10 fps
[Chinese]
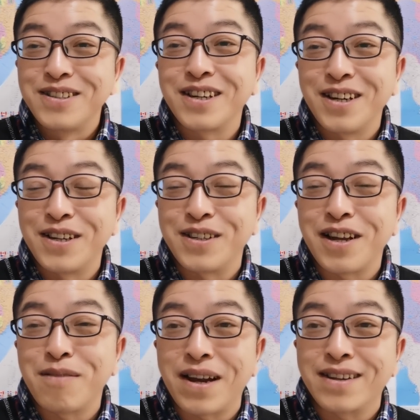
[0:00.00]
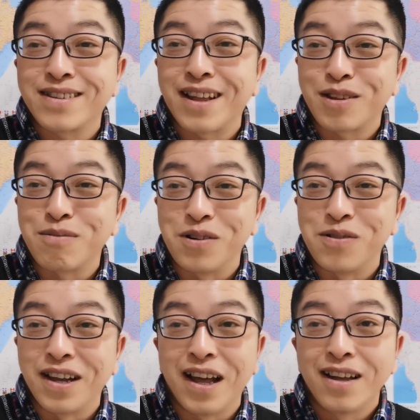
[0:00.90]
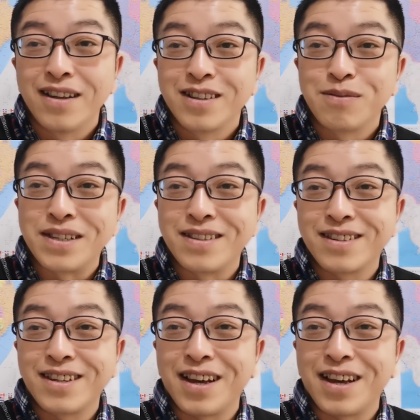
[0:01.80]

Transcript: 你这个让巴勒斯坦怎么活呀？对吧？以色